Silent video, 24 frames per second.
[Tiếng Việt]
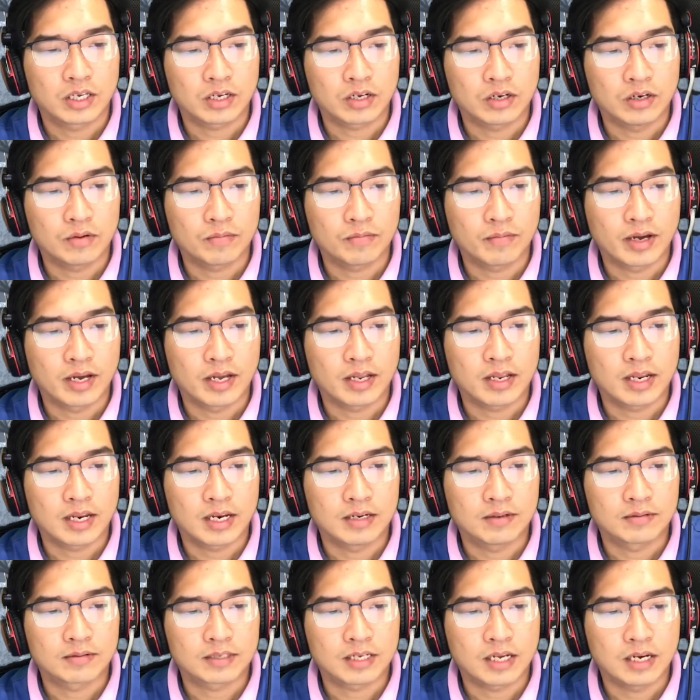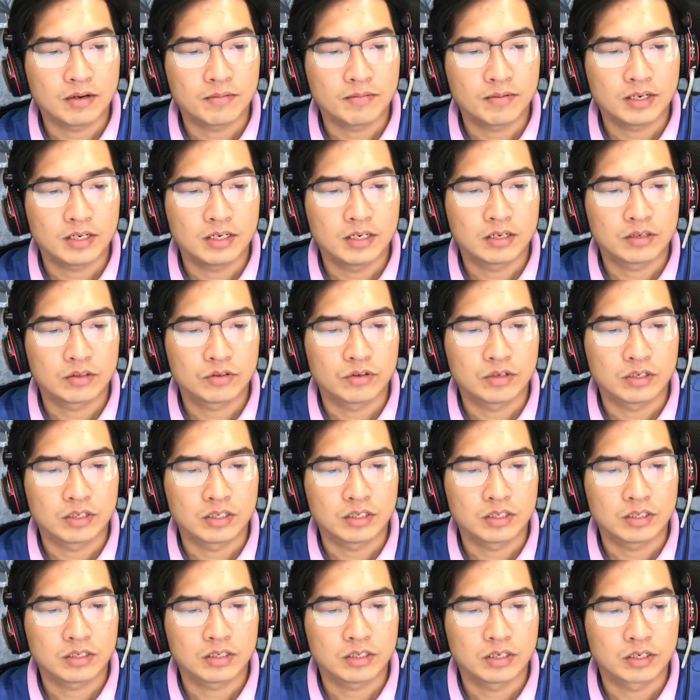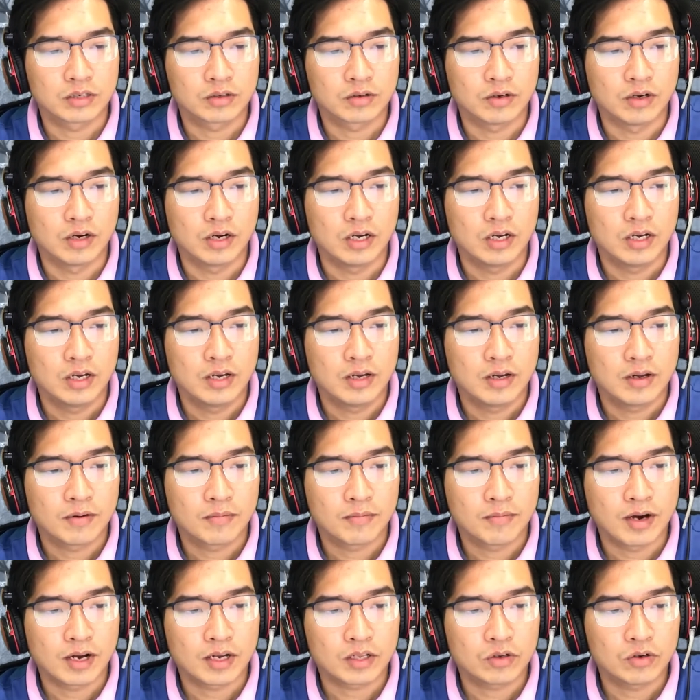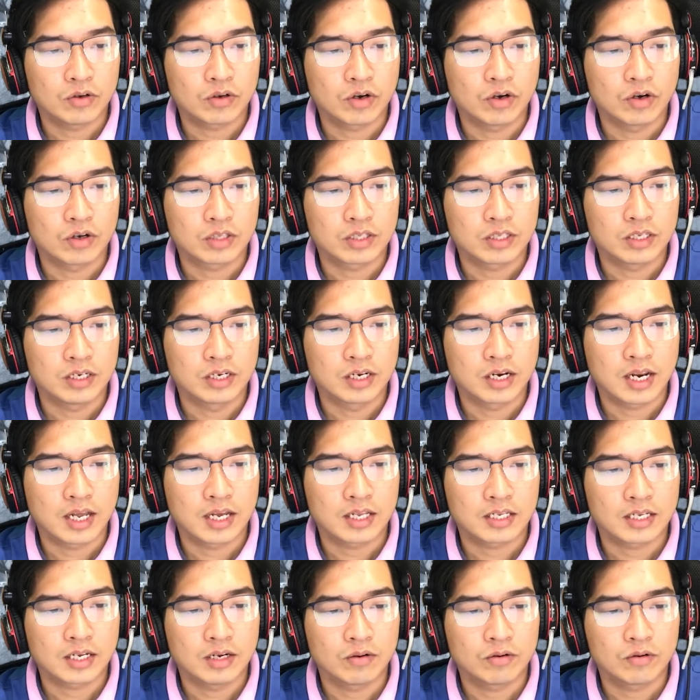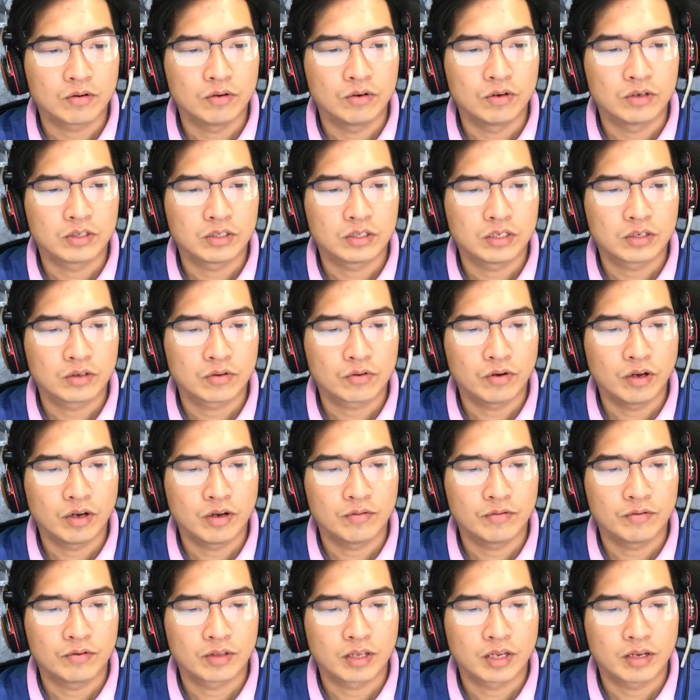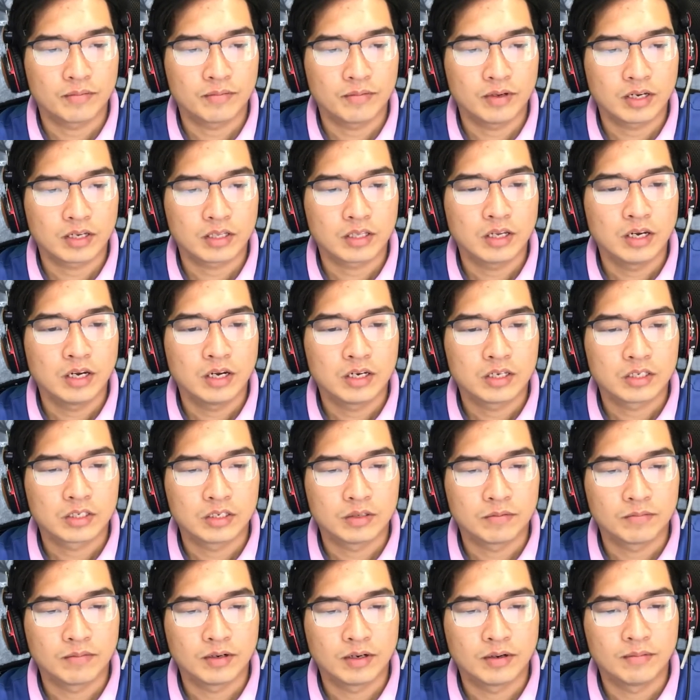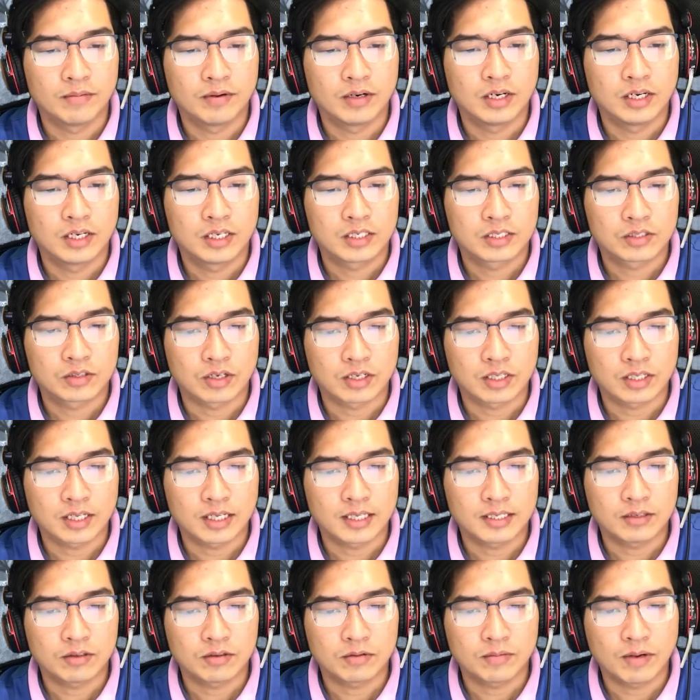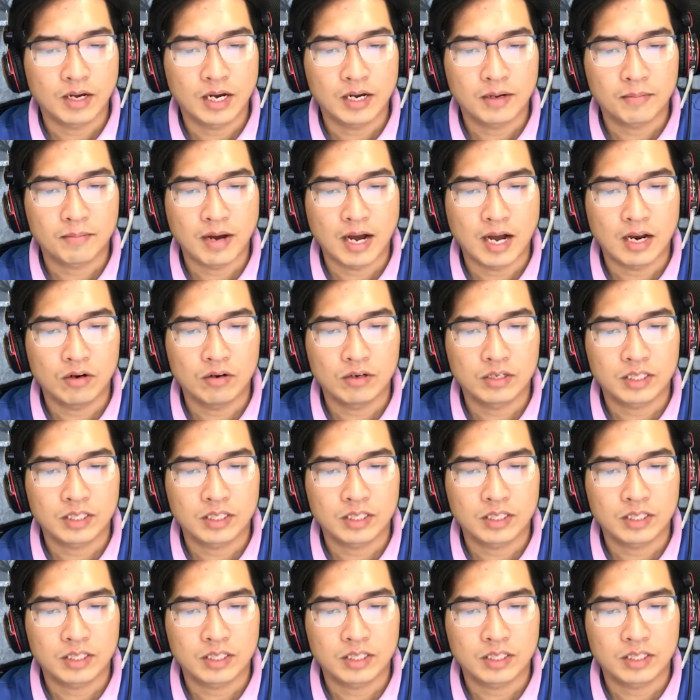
Hóa ra trong lúc Bảo đi công tác thì ở bản Lùng Sa, bà bạn tâm giao suốt ngày kể xấu người vợ hai của chồng đã lăn đùng ra chết.